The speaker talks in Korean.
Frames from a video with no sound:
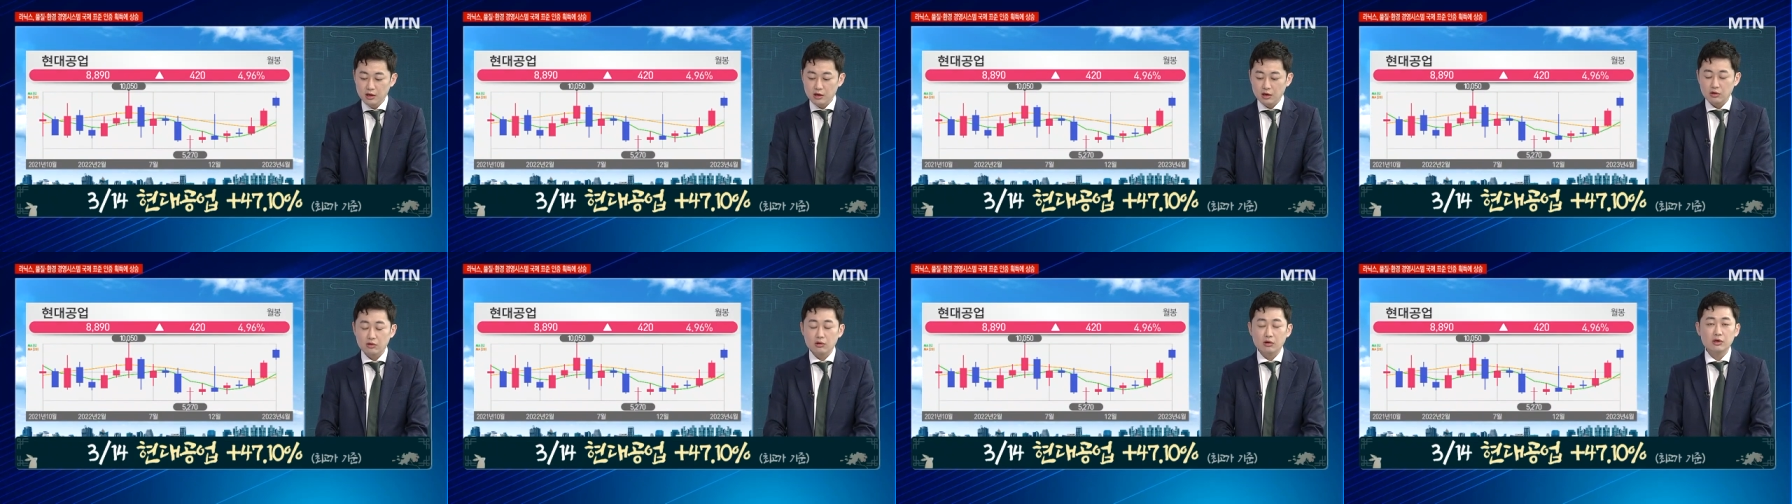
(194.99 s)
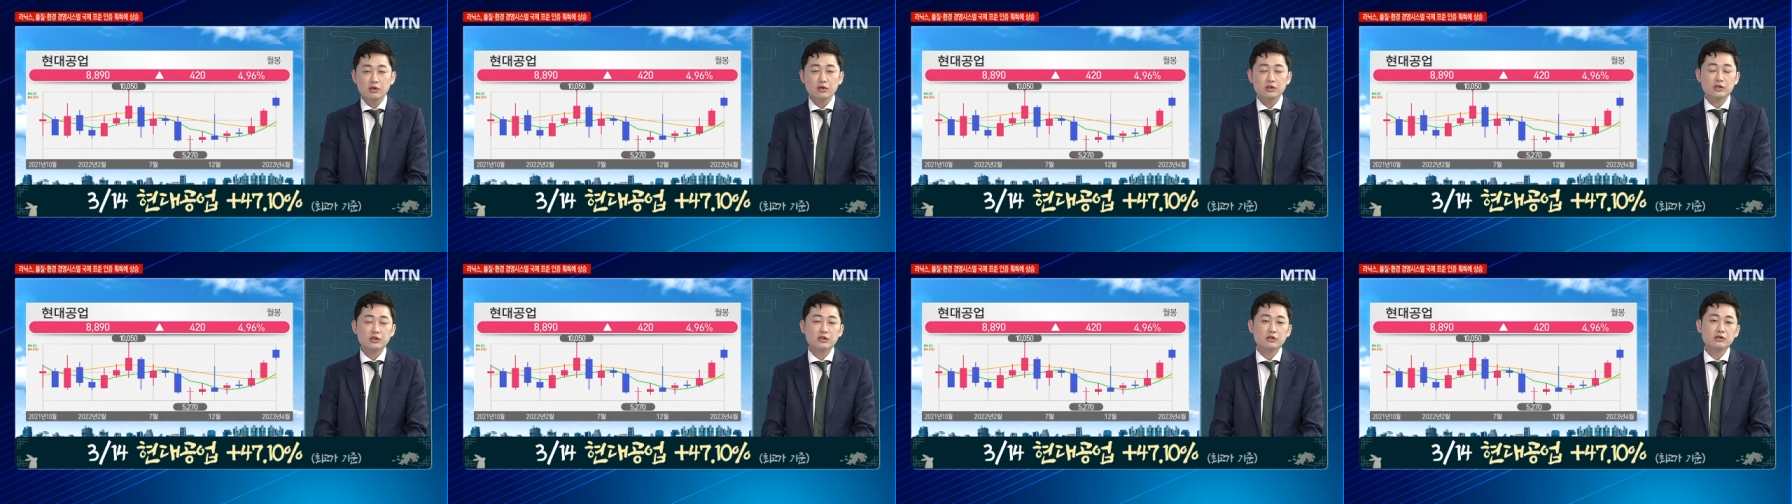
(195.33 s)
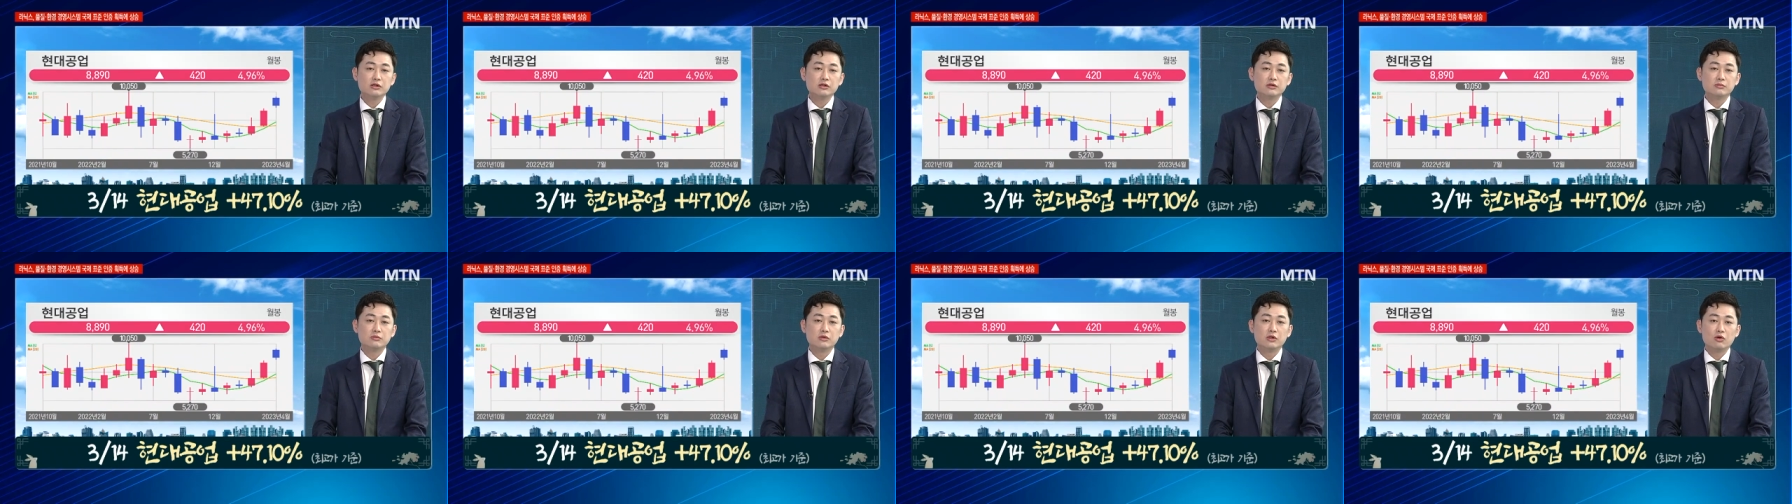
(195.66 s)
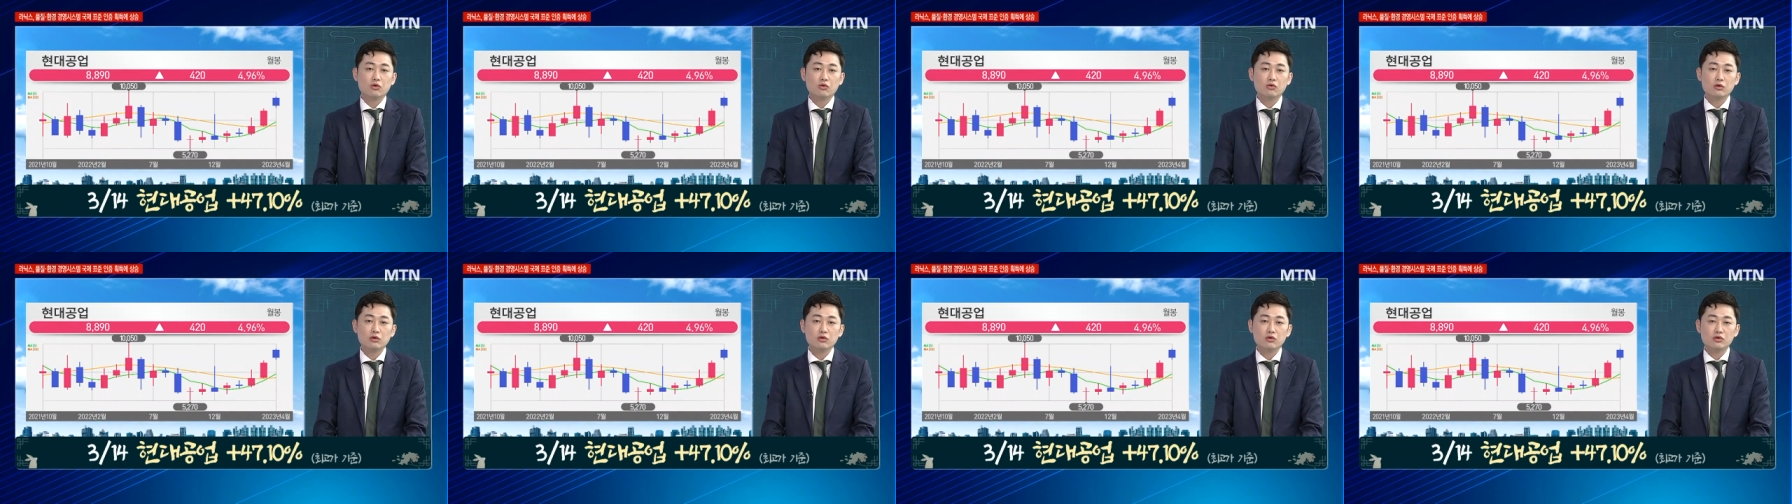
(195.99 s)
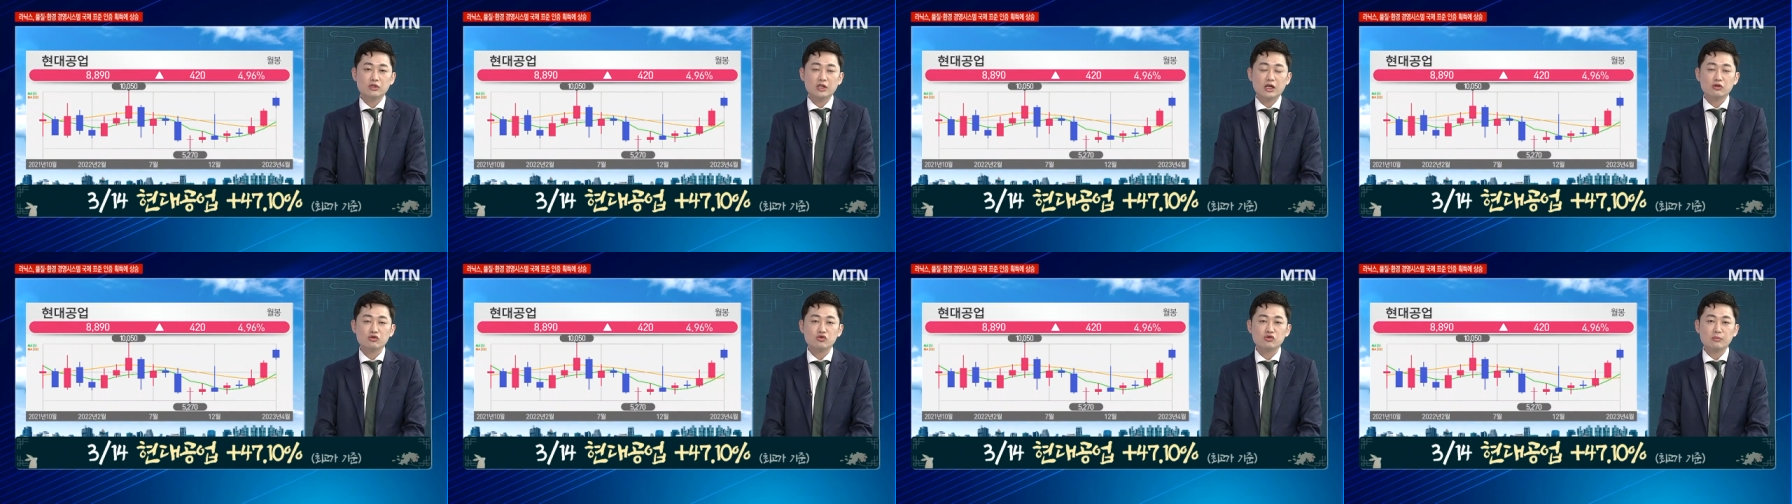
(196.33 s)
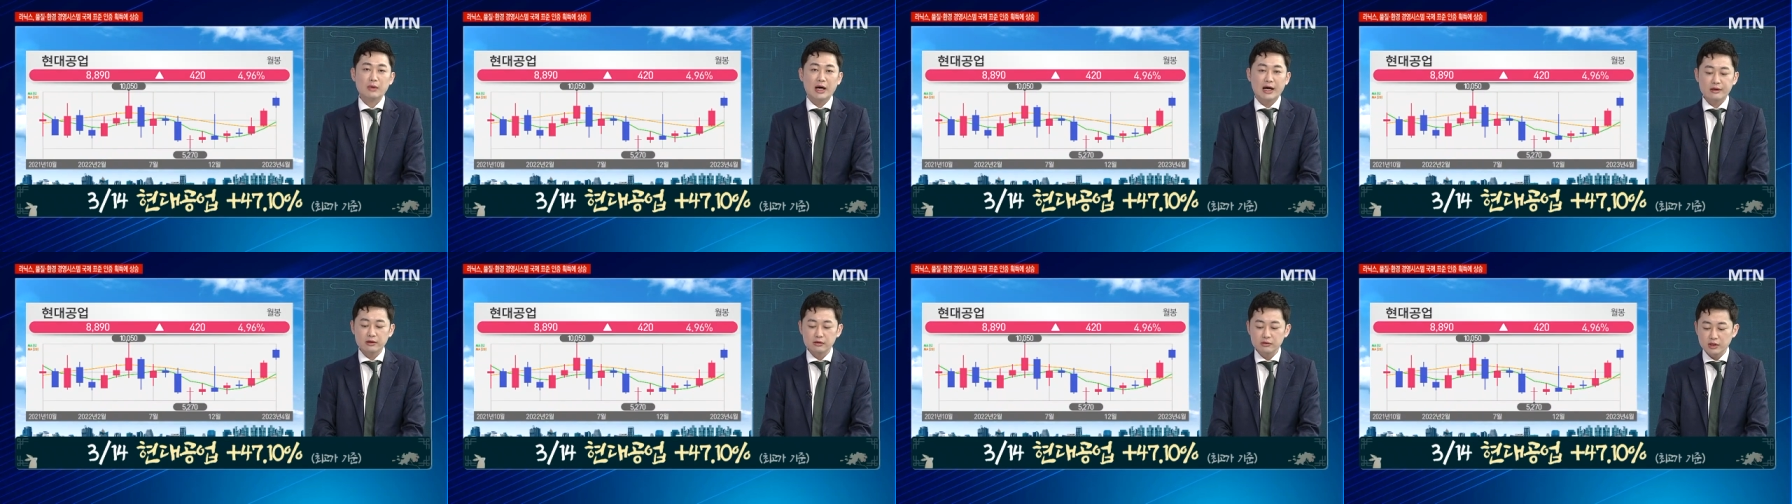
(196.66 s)
거의 지금 오늘도 장중
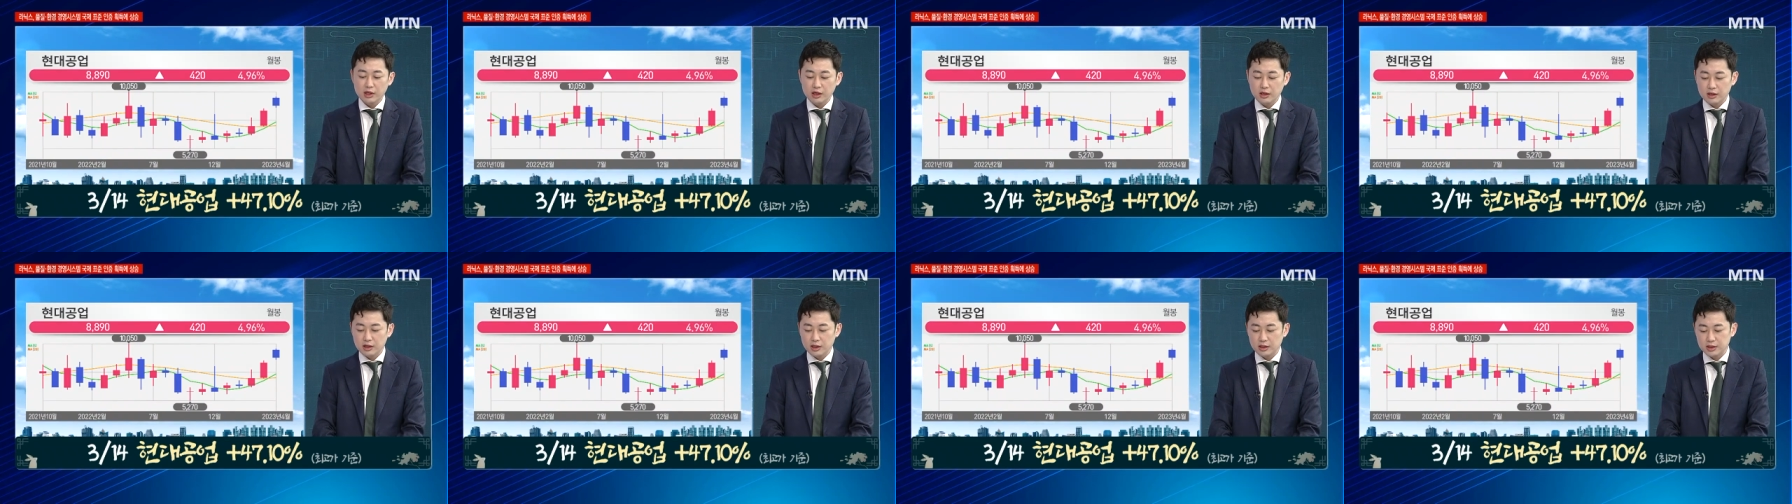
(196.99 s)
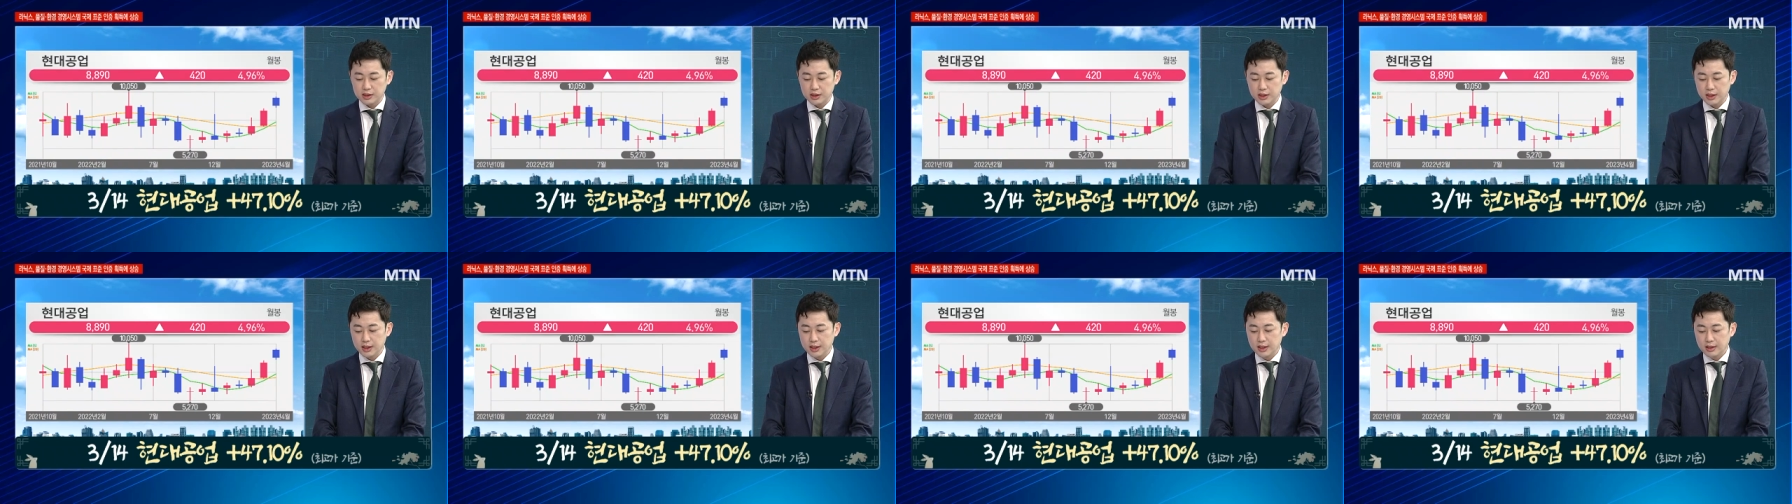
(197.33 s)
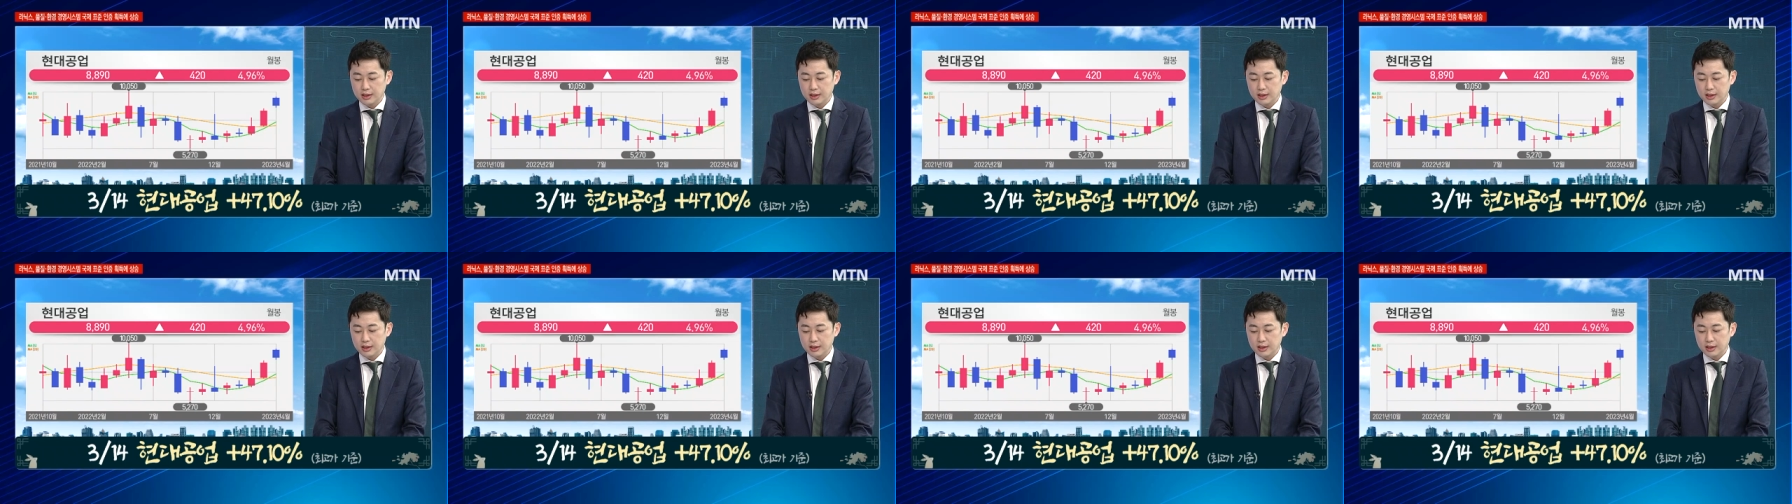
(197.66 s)
만 원대까지